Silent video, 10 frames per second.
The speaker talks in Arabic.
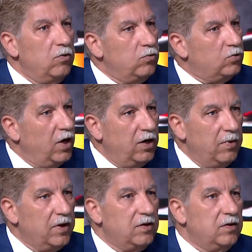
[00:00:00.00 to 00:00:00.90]

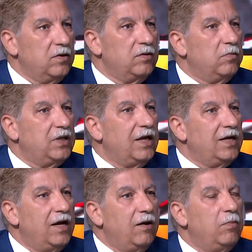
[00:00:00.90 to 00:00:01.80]
وتقريبا
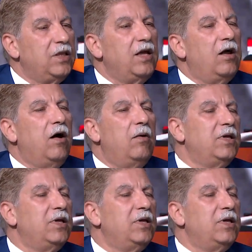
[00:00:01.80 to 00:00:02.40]
بدانا بدأ... آه.